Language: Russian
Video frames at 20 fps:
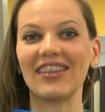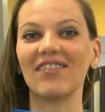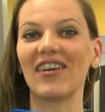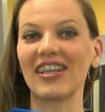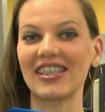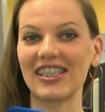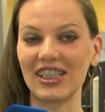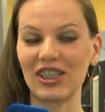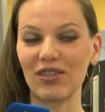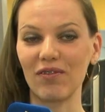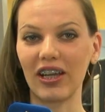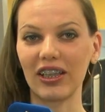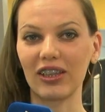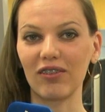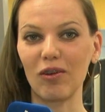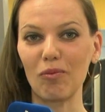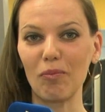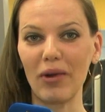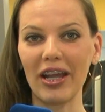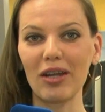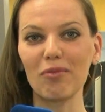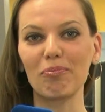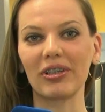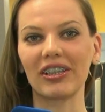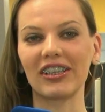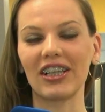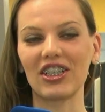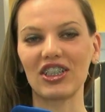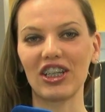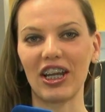29 мая
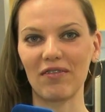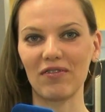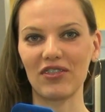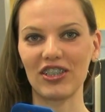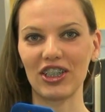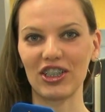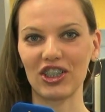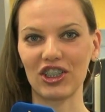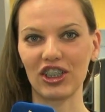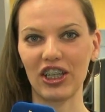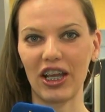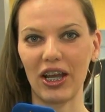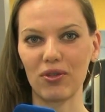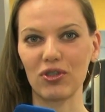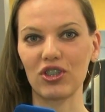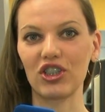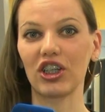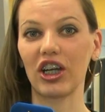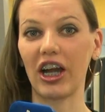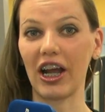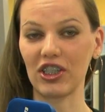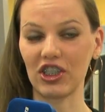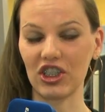приглашаем всех желающих